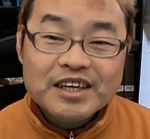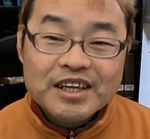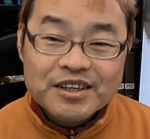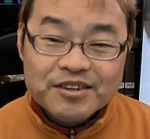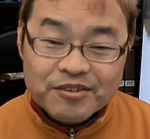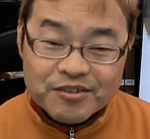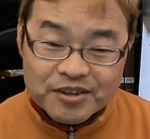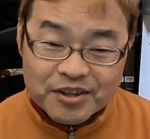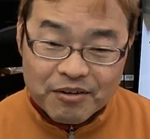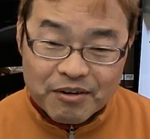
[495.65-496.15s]
に
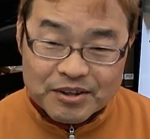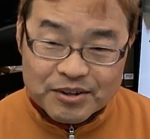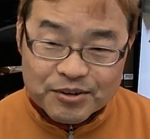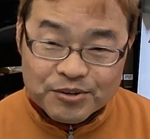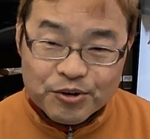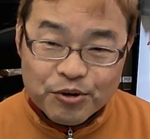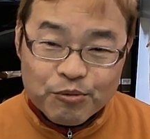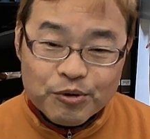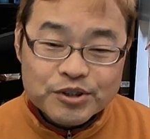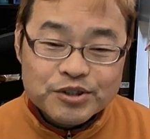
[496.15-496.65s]
とってはちょっ
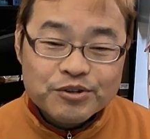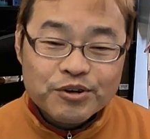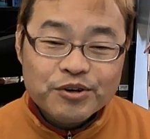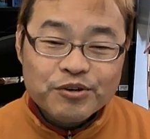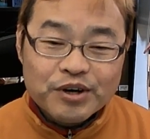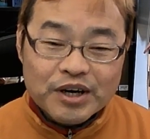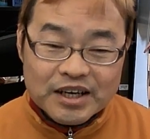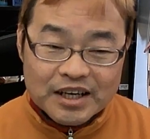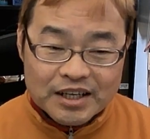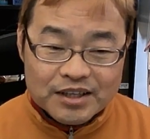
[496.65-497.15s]
と面白いの
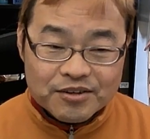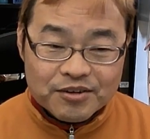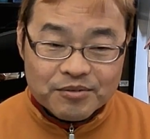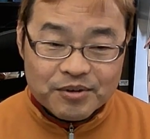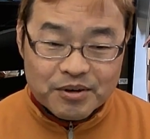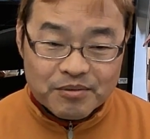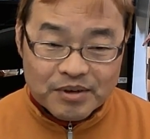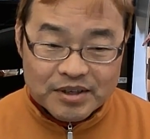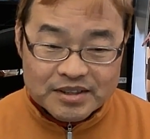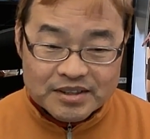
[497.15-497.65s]
かなと思
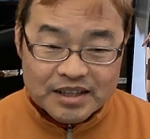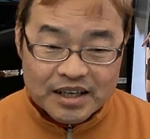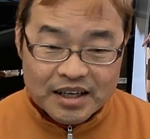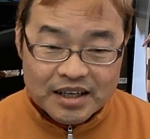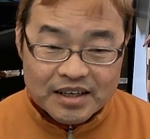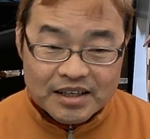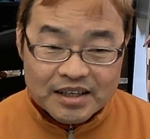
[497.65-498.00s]
いました。